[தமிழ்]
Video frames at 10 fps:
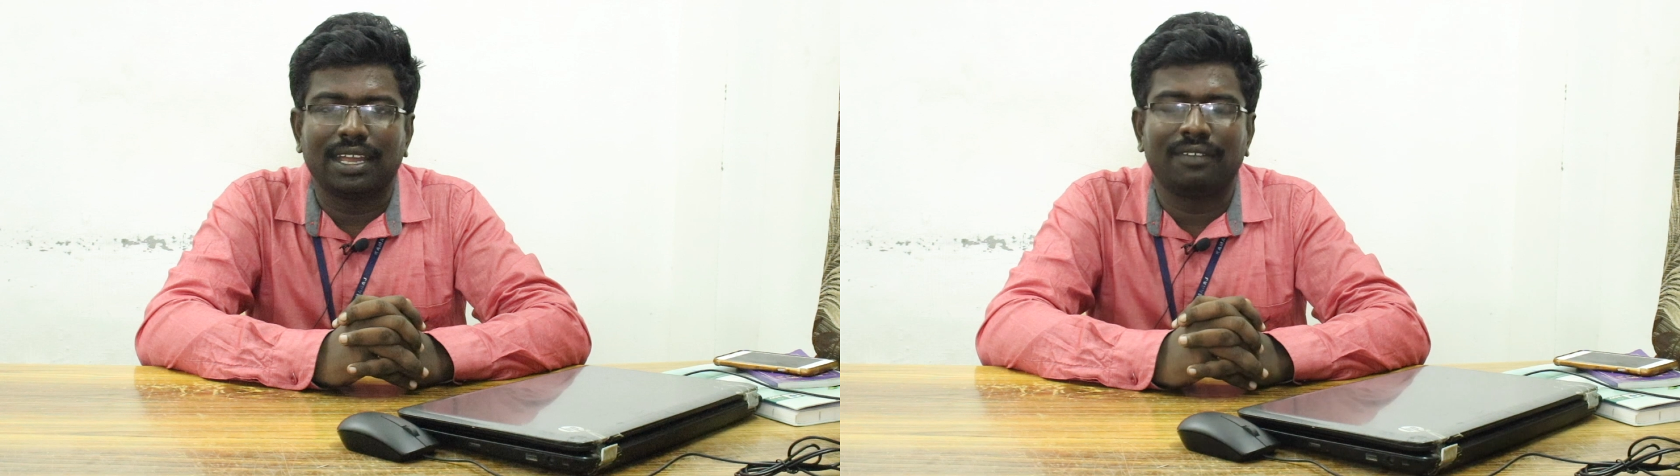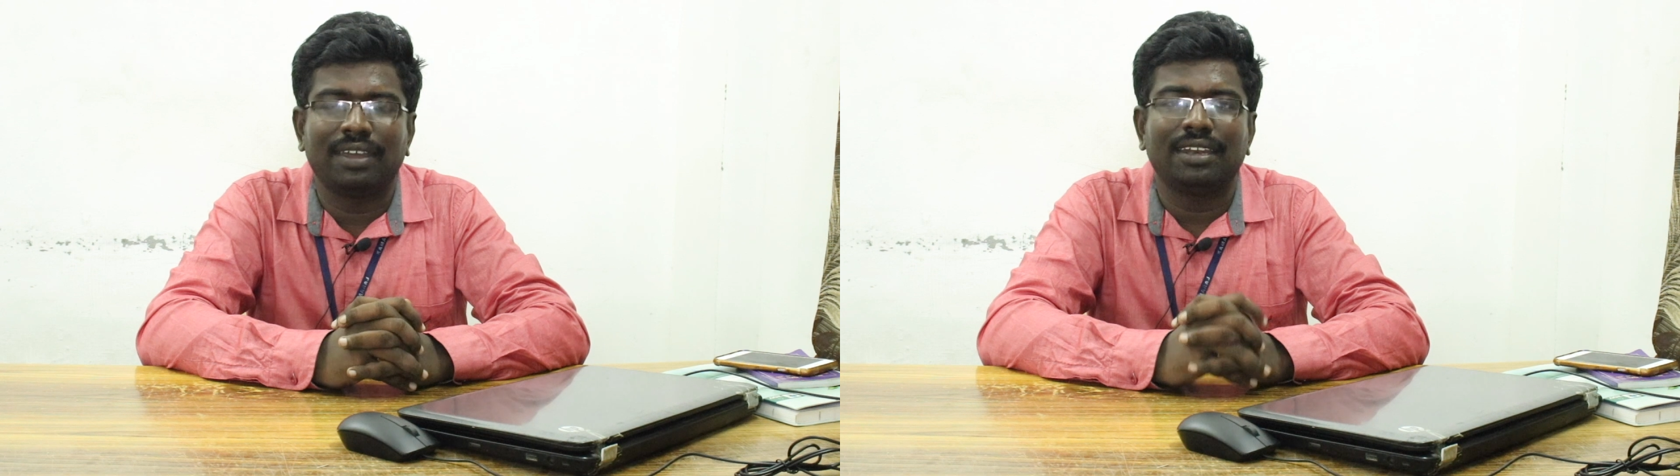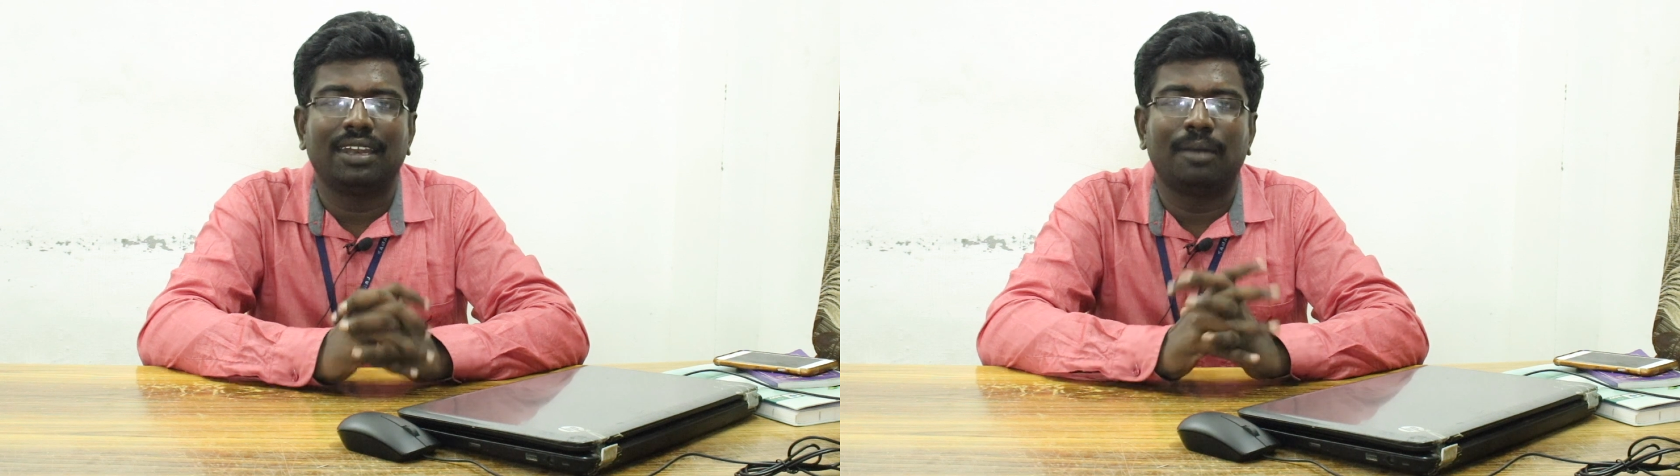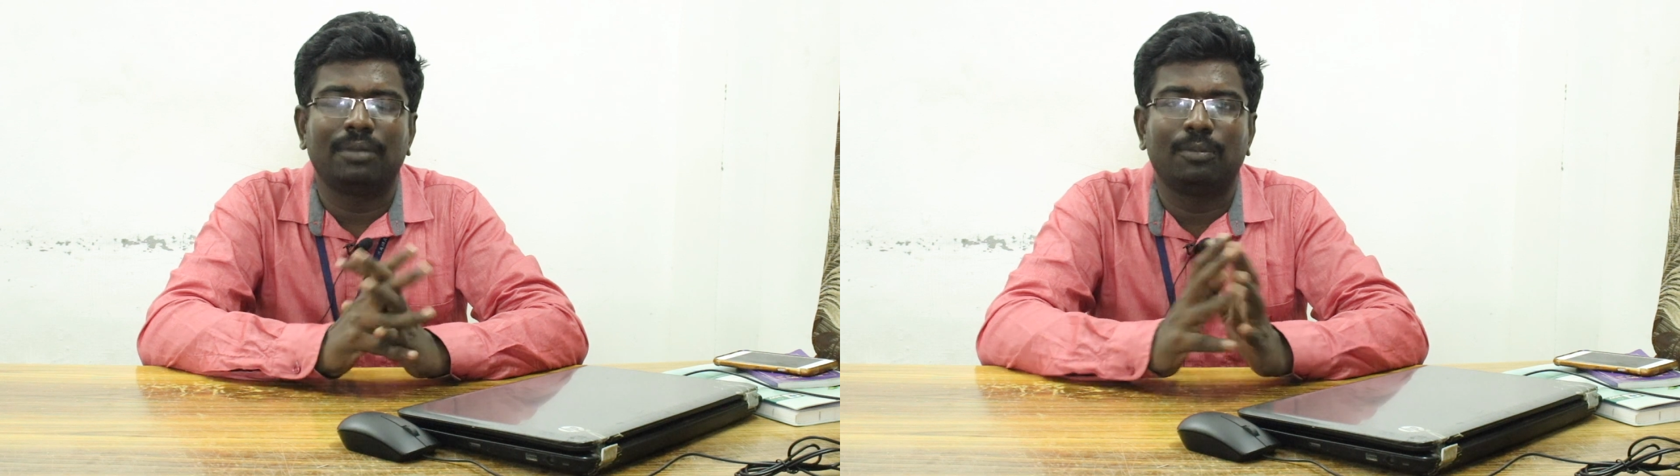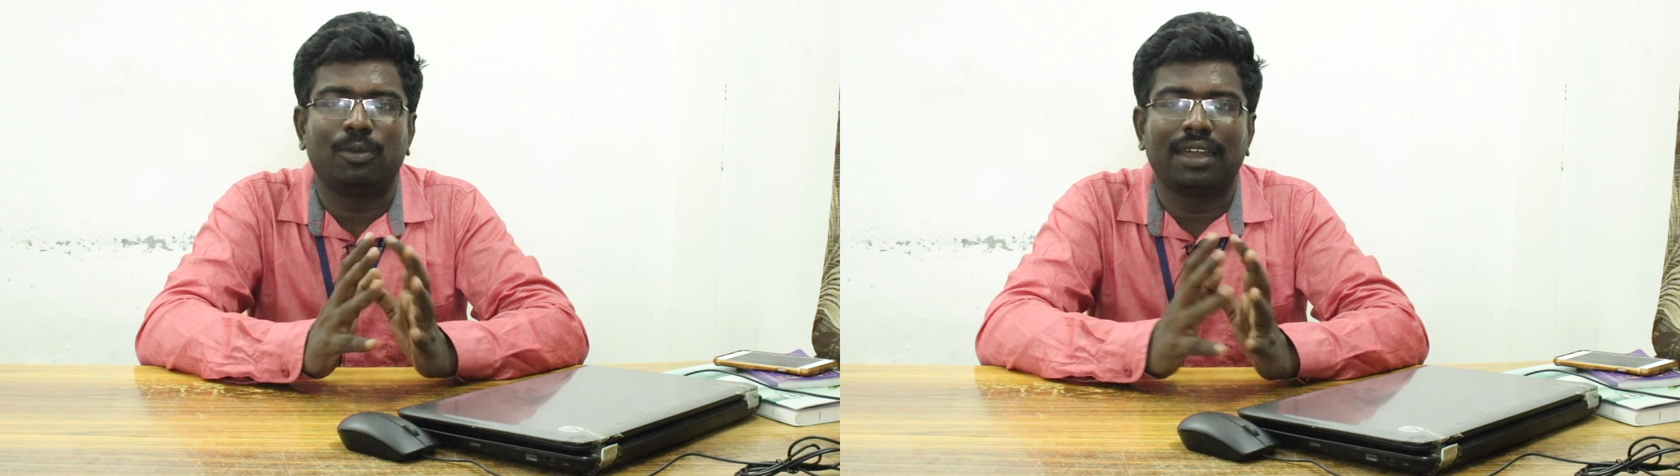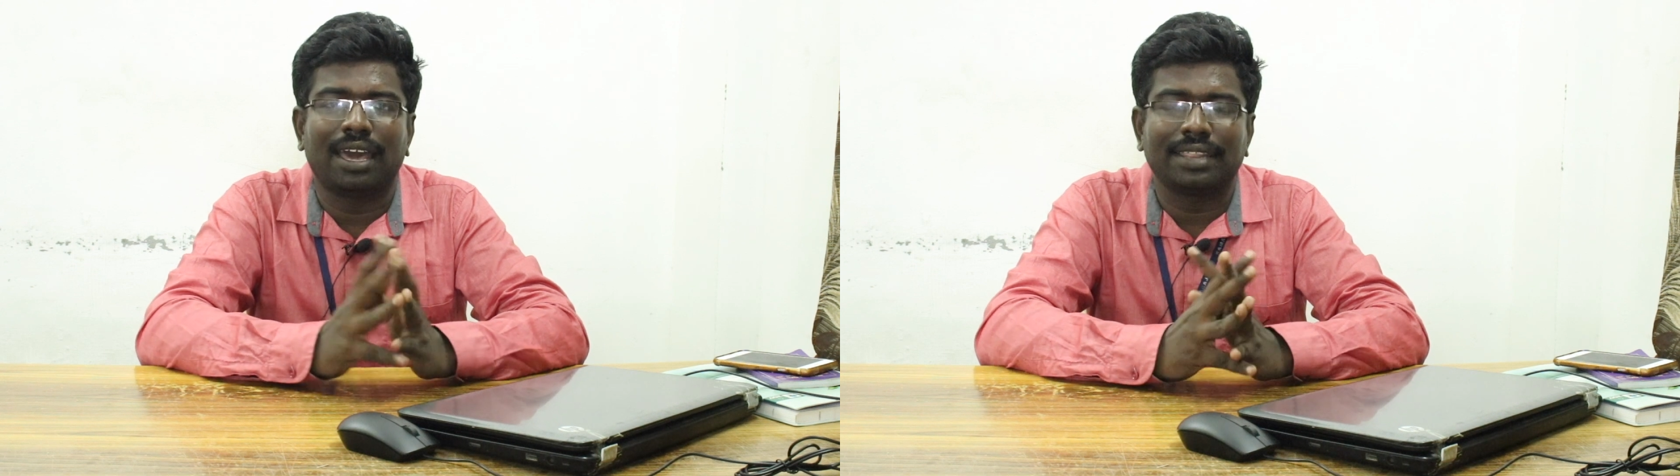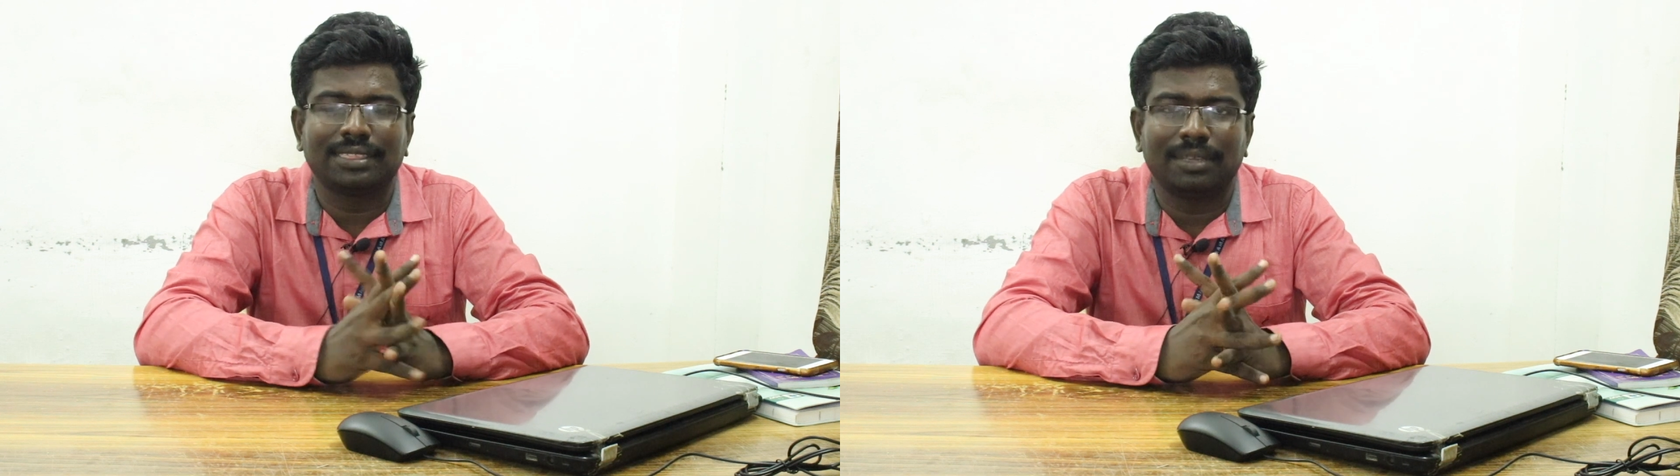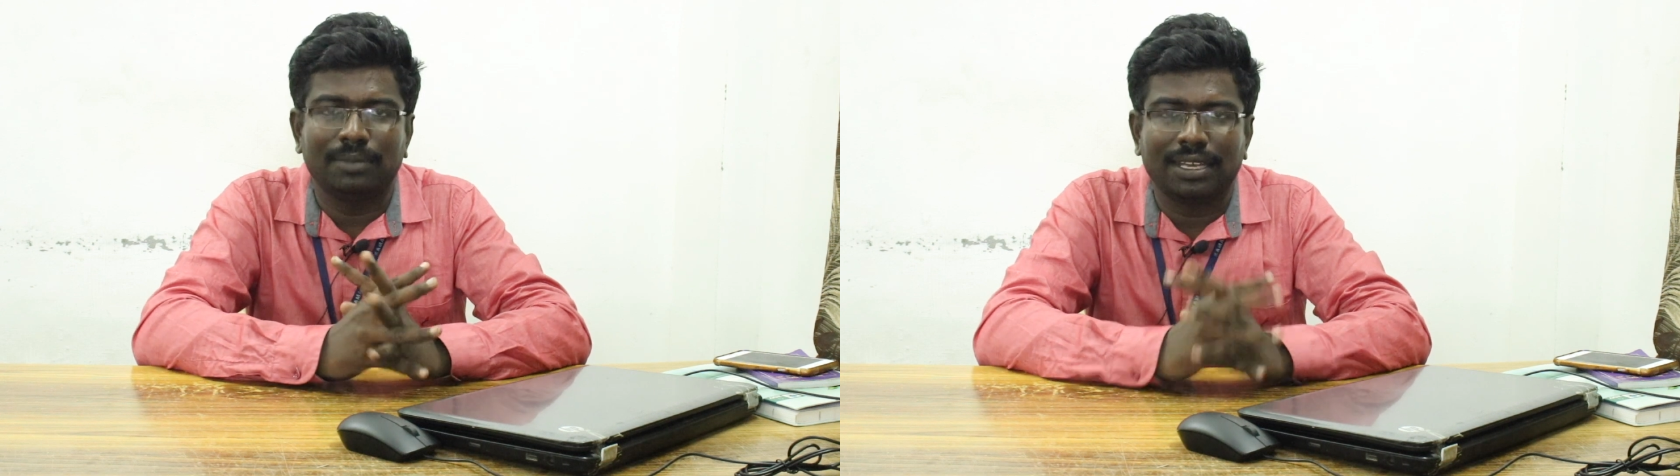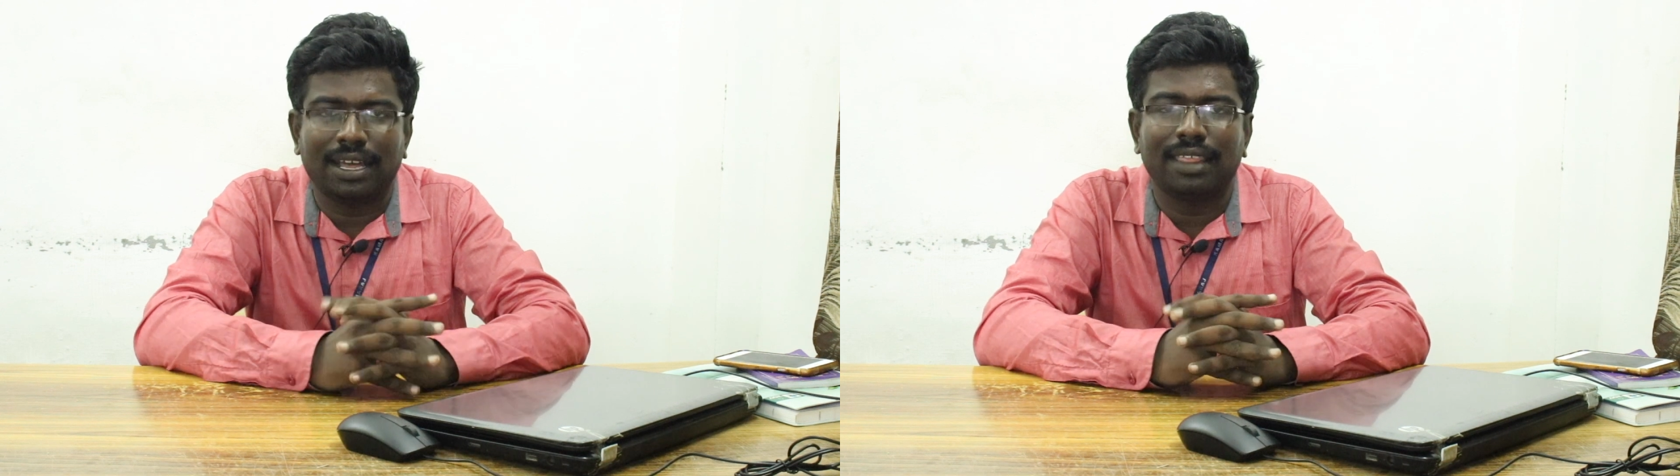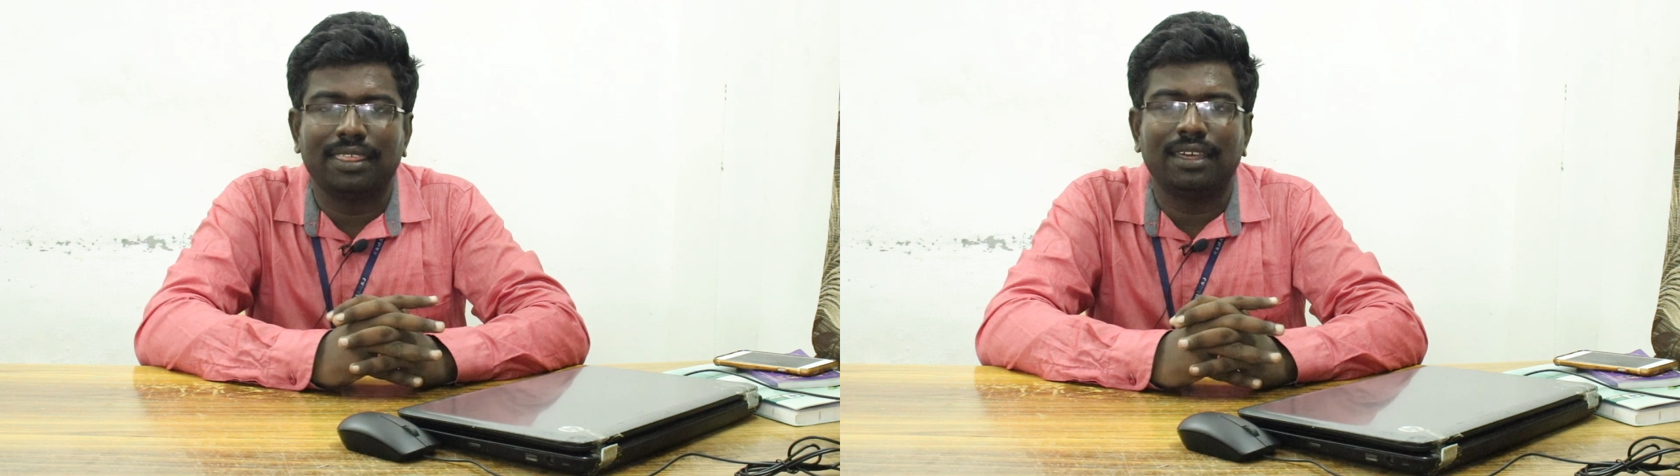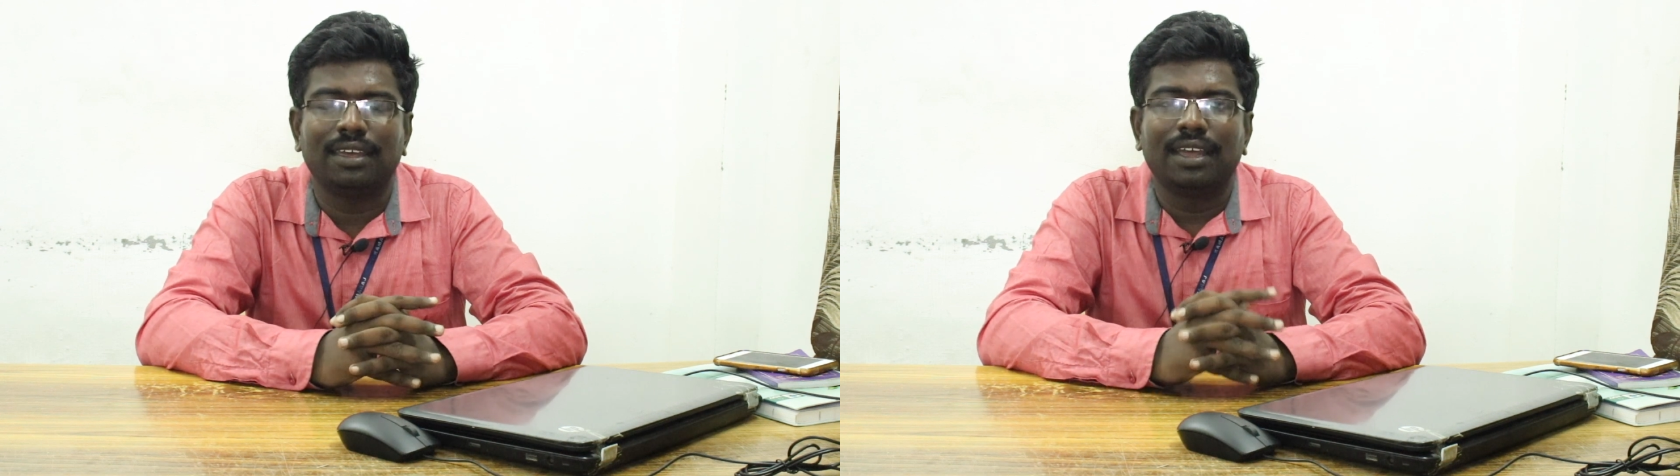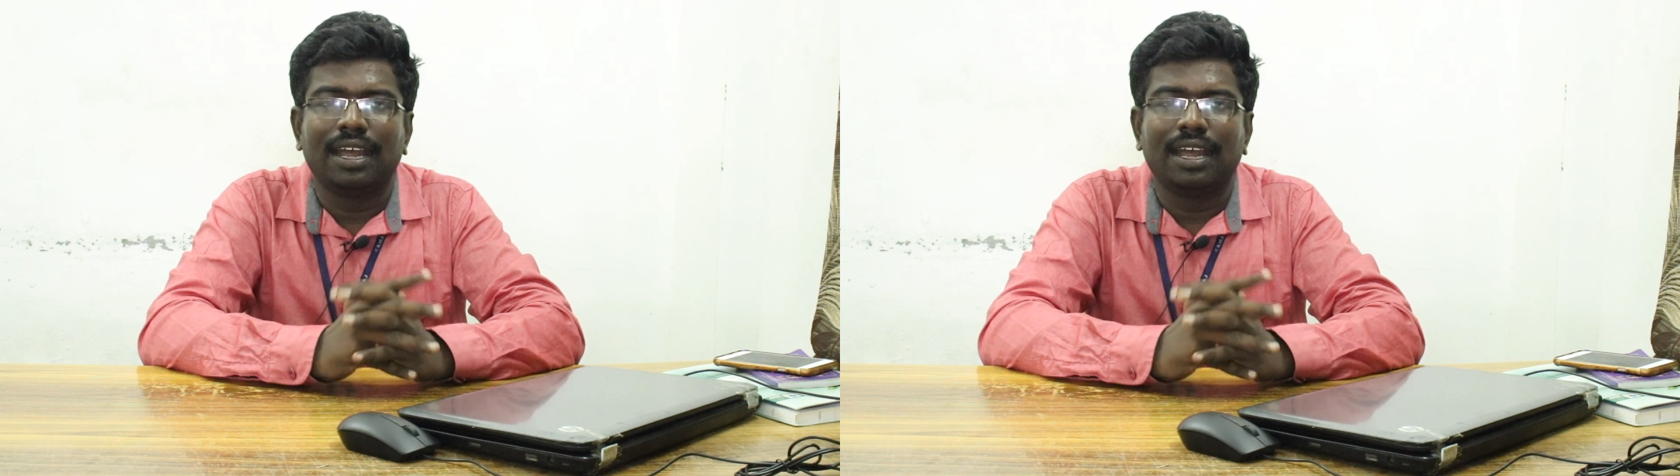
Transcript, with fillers: எனவே நாம் நம்மளுடைய அறத்தை மீறாது